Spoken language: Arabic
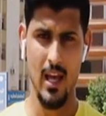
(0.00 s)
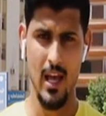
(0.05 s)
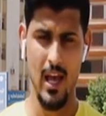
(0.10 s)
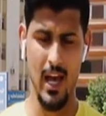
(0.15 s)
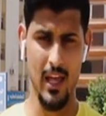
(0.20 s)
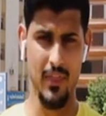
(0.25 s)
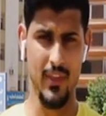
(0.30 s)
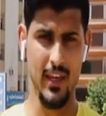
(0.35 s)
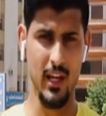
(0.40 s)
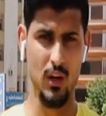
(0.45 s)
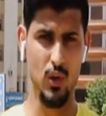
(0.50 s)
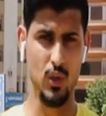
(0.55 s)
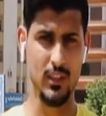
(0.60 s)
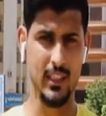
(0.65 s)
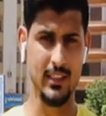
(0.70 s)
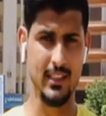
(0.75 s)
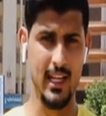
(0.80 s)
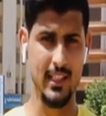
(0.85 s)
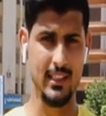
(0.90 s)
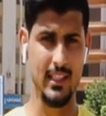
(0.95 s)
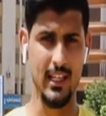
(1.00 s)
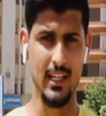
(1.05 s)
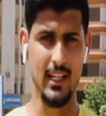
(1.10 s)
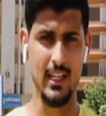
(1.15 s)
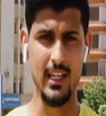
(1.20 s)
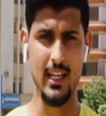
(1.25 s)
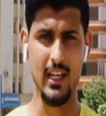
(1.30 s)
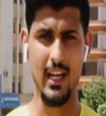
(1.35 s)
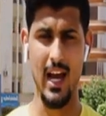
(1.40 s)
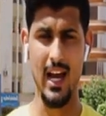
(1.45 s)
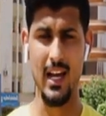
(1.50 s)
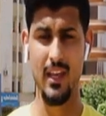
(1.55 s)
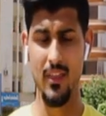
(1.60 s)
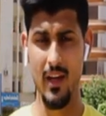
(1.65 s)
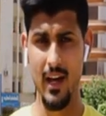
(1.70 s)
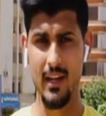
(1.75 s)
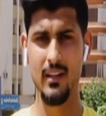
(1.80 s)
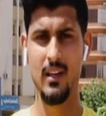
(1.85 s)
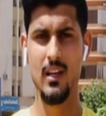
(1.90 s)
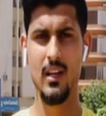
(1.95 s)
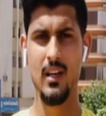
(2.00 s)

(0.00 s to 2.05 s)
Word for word: هذه الخطه تاتي ايضا